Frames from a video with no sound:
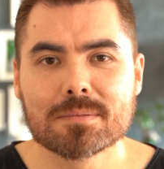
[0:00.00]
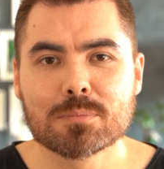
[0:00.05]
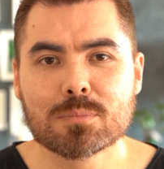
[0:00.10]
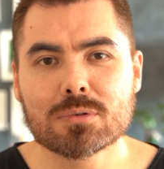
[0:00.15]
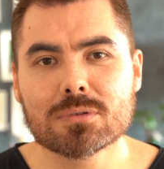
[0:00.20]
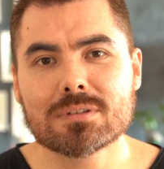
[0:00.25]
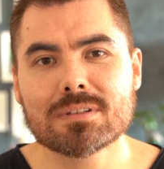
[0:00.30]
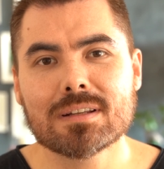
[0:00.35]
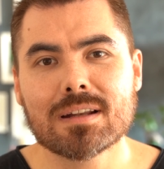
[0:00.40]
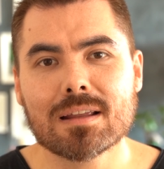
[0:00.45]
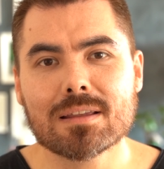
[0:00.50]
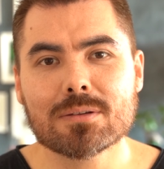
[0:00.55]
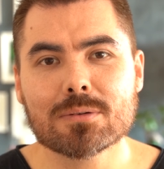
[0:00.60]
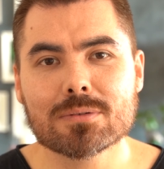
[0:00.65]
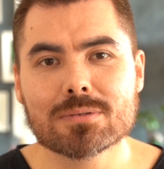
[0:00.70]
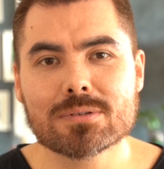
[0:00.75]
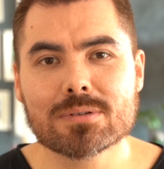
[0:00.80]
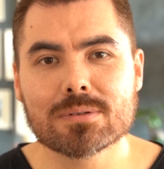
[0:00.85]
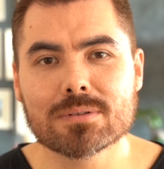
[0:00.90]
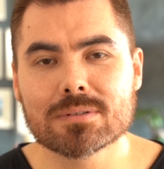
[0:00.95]
Bu tren
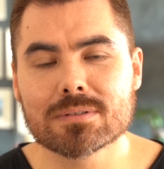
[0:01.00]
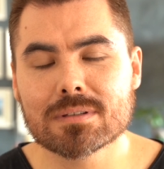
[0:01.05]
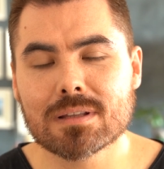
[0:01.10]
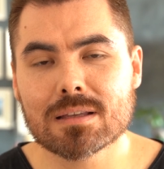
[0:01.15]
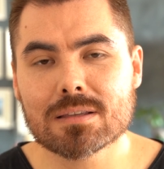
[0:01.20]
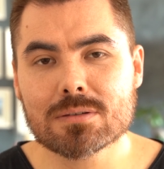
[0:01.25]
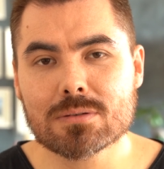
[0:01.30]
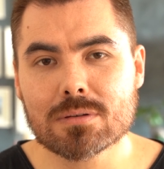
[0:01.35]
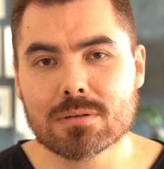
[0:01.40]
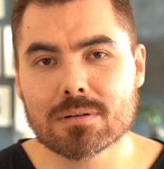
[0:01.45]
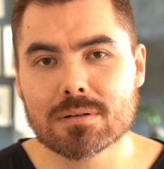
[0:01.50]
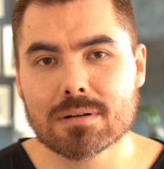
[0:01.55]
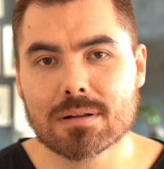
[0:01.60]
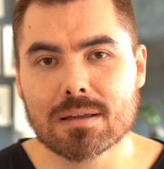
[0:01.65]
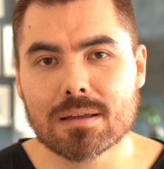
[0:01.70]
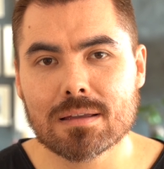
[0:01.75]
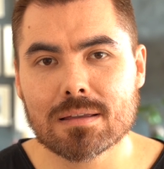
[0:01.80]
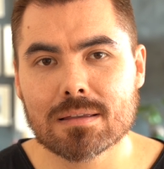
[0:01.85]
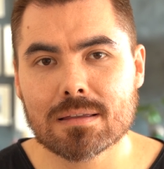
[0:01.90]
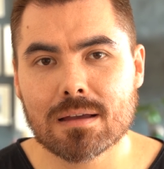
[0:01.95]
yolculuğundan
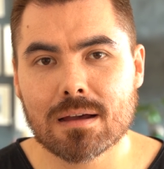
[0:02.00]
sonra